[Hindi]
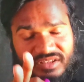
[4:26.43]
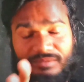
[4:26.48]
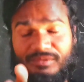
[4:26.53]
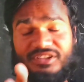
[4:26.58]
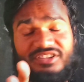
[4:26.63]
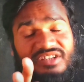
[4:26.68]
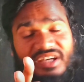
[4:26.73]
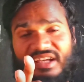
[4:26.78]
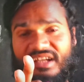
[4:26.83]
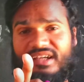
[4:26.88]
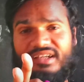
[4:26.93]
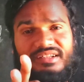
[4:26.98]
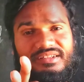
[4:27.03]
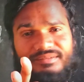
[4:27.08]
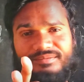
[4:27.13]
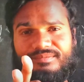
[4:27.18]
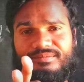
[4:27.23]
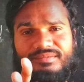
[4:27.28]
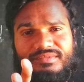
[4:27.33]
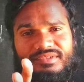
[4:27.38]
समझ गए ना
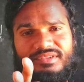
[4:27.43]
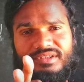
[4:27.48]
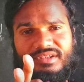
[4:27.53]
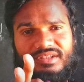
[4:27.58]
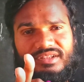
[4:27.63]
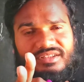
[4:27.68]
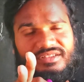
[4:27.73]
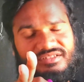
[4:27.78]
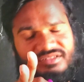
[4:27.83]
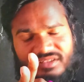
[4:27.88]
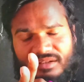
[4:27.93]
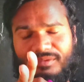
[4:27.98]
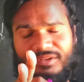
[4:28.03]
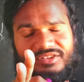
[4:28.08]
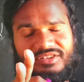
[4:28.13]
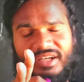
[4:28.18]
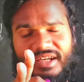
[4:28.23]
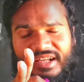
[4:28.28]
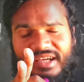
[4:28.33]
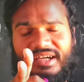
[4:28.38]

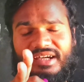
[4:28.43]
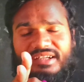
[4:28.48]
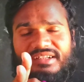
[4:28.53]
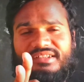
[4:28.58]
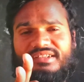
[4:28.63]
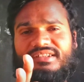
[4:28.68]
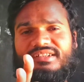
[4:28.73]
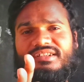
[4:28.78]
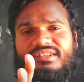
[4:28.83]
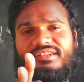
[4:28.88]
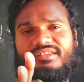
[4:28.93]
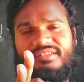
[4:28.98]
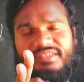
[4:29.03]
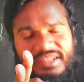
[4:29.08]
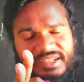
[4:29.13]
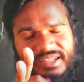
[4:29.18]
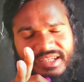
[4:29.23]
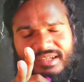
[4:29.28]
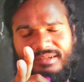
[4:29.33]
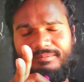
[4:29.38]
समझ गया ना
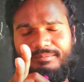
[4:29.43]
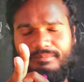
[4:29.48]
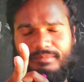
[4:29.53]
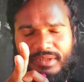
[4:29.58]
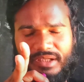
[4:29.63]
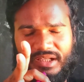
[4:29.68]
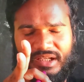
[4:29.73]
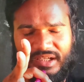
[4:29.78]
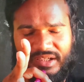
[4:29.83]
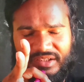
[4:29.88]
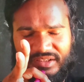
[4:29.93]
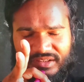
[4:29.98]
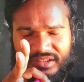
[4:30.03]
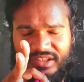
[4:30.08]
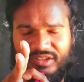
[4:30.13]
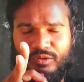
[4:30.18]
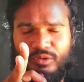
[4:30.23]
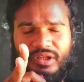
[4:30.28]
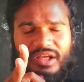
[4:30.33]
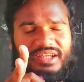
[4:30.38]
देखिए मेरा
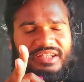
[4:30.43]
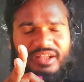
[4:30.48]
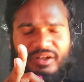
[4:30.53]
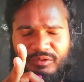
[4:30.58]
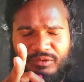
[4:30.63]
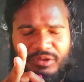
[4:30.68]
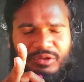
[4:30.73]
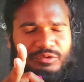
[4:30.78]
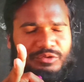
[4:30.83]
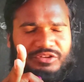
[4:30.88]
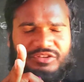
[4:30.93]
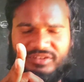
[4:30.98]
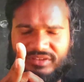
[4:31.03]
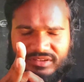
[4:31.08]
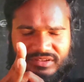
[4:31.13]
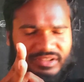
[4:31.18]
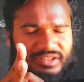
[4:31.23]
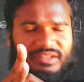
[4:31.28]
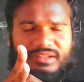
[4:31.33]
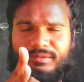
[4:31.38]
हिंदी थोड़ा इधर उधर हो ही
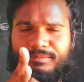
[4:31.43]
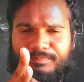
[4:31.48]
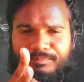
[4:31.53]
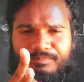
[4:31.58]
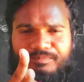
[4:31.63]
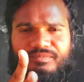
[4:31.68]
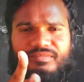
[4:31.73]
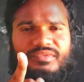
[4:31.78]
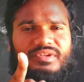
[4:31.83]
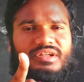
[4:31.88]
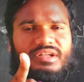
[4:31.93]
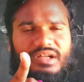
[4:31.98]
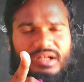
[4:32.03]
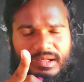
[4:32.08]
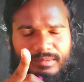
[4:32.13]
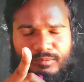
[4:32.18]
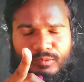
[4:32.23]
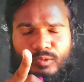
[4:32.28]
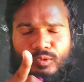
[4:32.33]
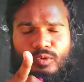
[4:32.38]
सकता है
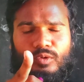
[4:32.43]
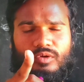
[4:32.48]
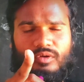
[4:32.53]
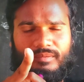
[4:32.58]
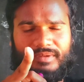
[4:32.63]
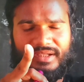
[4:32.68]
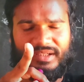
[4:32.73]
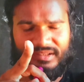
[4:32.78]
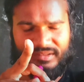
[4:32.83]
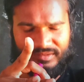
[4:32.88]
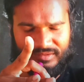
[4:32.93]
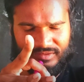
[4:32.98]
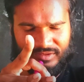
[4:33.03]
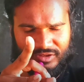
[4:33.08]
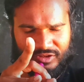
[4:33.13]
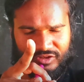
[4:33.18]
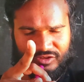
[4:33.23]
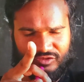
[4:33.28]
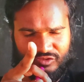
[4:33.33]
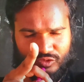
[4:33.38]
आप लोगों को मैं
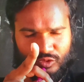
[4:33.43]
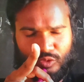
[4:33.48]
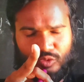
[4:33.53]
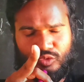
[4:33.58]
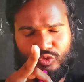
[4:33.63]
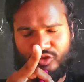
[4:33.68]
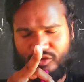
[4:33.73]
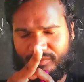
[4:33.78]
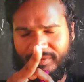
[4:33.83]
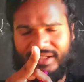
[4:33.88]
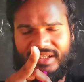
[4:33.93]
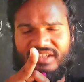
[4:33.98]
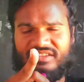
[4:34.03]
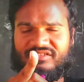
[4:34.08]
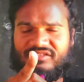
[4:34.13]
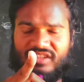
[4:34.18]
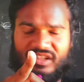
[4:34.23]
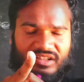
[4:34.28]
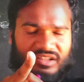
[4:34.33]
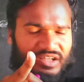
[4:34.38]
जो कुछ भी है
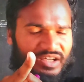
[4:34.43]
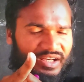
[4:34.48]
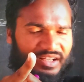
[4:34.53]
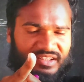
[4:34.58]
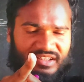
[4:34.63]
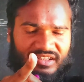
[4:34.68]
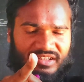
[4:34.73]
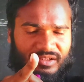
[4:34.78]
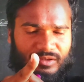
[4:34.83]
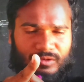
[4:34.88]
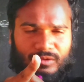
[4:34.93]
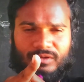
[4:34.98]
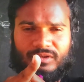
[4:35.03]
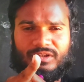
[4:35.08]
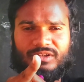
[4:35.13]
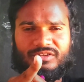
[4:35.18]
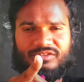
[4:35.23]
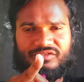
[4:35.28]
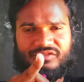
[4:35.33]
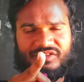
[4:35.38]
जानकारी देता हूँ
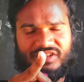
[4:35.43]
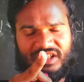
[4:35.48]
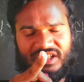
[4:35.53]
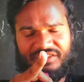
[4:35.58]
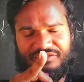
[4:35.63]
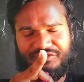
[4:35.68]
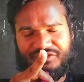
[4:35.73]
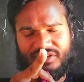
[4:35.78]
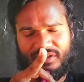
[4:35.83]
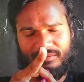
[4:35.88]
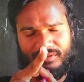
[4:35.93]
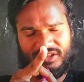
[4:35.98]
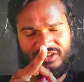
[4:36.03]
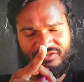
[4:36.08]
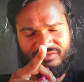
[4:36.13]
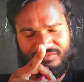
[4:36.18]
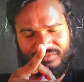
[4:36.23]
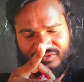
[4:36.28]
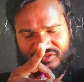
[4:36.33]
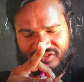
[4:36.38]
सिर्फ समझ
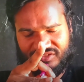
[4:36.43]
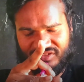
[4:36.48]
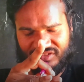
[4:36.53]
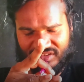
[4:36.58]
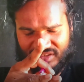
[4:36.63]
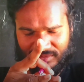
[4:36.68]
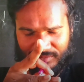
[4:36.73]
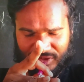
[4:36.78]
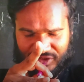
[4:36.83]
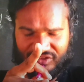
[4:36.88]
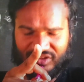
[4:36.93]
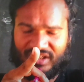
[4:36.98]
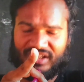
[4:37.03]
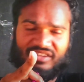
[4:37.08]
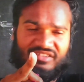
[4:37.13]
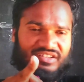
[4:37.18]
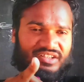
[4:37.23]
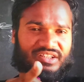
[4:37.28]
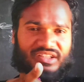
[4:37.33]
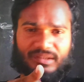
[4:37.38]
समझ
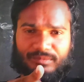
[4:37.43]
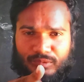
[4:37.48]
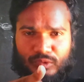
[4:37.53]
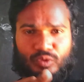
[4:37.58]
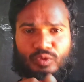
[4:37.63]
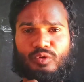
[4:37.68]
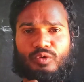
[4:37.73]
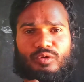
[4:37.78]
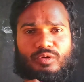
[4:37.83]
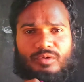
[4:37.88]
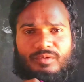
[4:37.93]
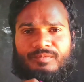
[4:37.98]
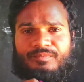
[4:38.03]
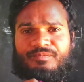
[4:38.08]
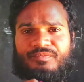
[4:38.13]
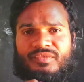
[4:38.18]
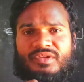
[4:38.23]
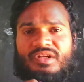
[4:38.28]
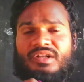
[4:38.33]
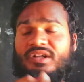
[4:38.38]
आना चाहिए आप लोगों को
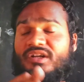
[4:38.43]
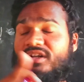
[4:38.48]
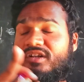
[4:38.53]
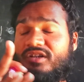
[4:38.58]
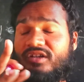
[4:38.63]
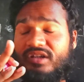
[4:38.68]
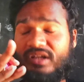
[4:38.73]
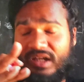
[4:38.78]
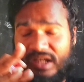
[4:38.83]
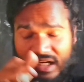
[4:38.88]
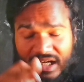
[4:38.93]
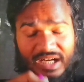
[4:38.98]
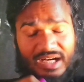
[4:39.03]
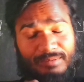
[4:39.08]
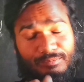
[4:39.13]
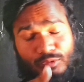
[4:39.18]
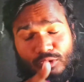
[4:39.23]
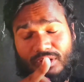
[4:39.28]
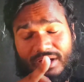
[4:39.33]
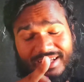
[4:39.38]
हाँ
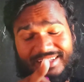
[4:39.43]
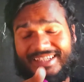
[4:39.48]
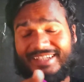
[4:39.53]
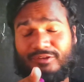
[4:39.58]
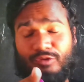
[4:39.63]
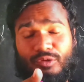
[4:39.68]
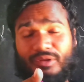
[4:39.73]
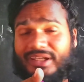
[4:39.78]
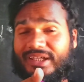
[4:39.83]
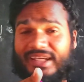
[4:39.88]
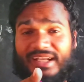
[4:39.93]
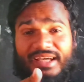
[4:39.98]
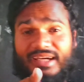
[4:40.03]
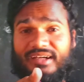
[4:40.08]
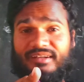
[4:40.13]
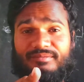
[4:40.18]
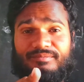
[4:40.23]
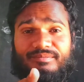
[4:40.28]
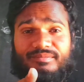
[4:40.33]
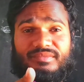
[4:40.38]
आप लोग गाते तो नहीं है
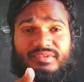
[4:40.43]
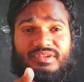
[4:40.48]
ना